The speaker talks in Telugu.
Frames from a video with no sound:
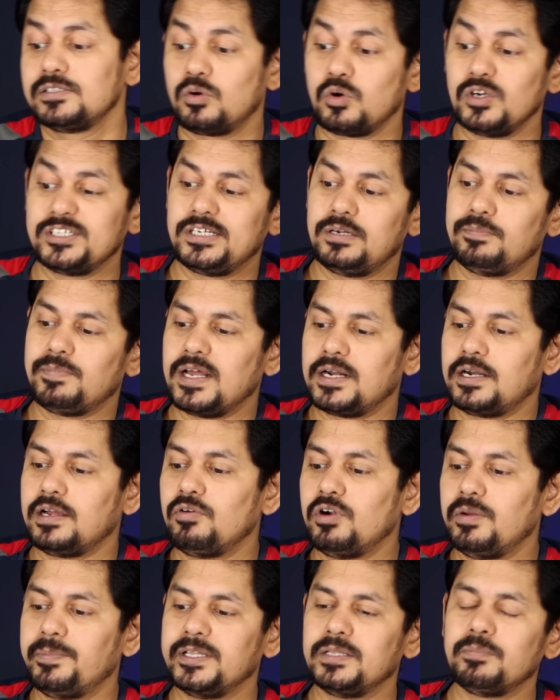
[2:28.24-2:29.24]
క్వశ్చన్ మార్క్గా
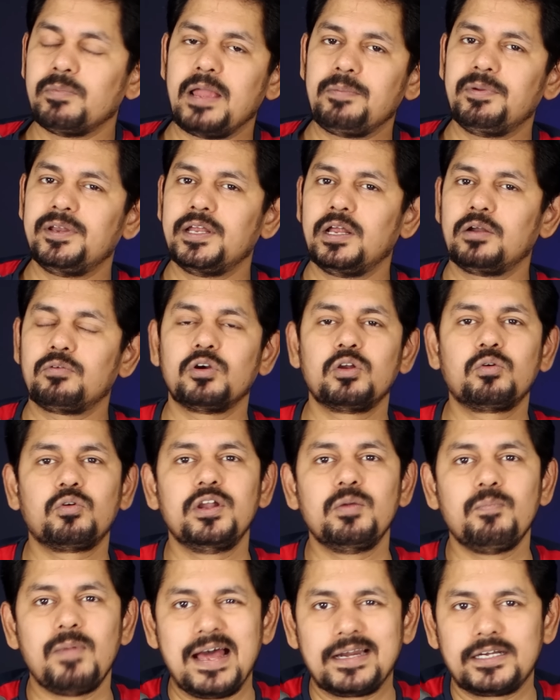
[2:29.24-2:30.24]
ఉండిపోయింది మైబీ నేను కూడా
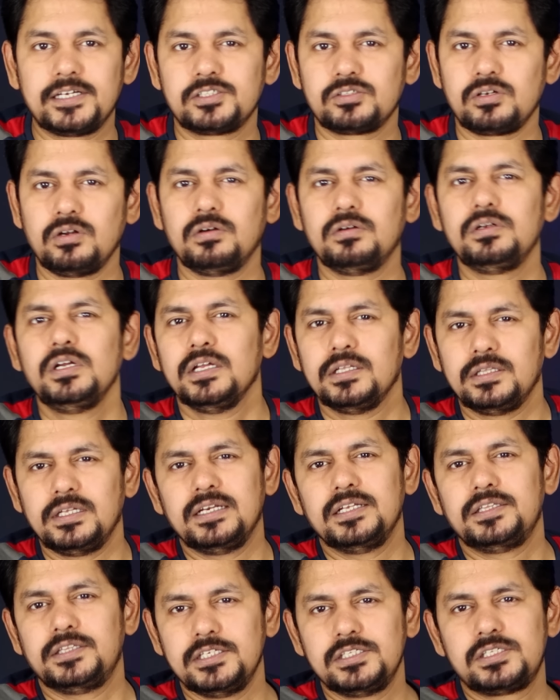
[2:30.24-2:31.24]
కొన్ని మార్కెట్స్లో
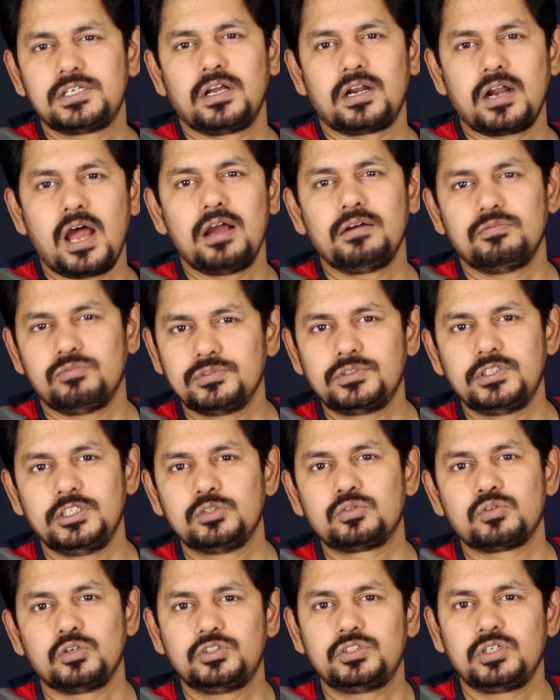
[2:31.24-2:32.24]
దీన్ని తీసుకురా
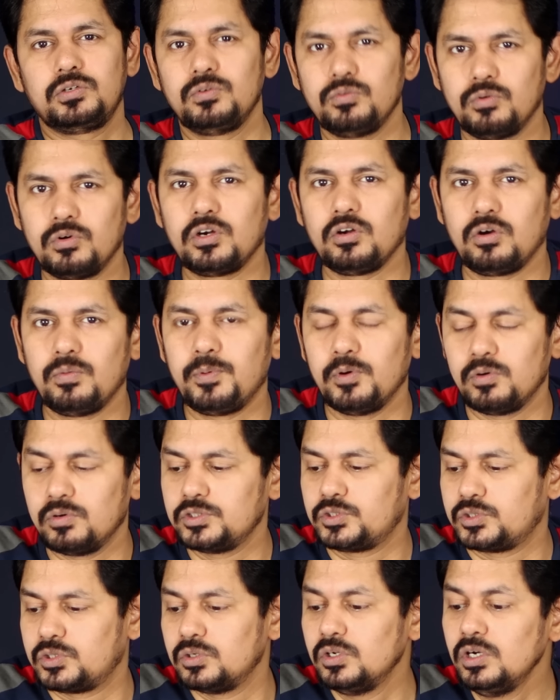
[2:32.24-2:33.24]
తీసుకొచ్చి
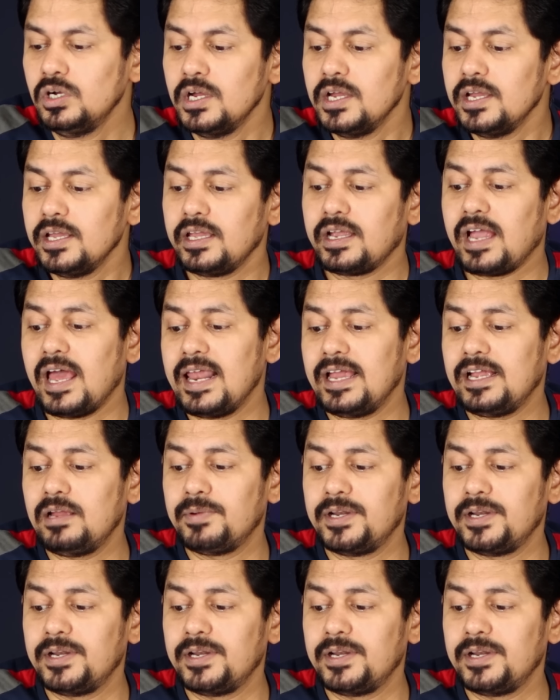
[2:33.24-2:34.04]
ఉండకపోవచ్చు ఇక అలాగే